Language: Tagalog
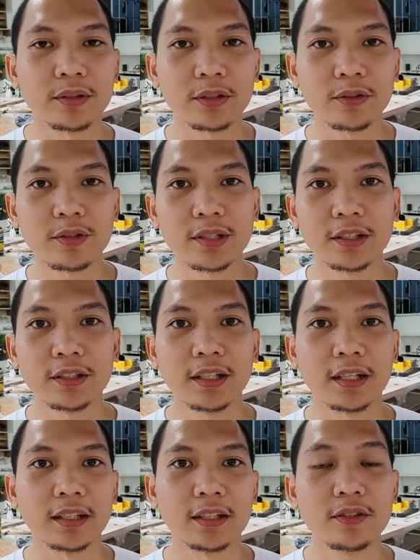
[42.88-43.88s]
i-consider
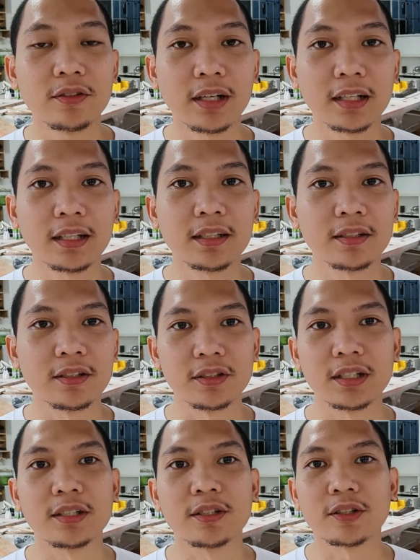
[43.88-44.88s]
natin yung ating
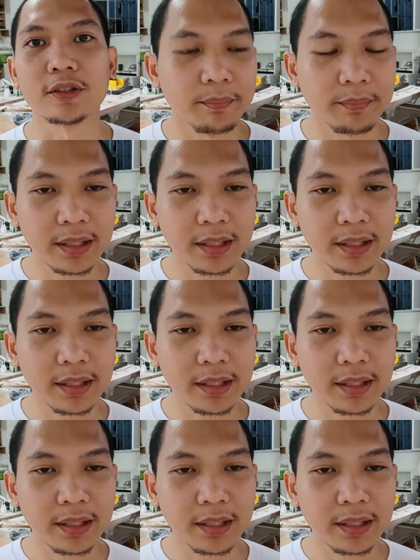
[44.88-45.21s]
jigsaw.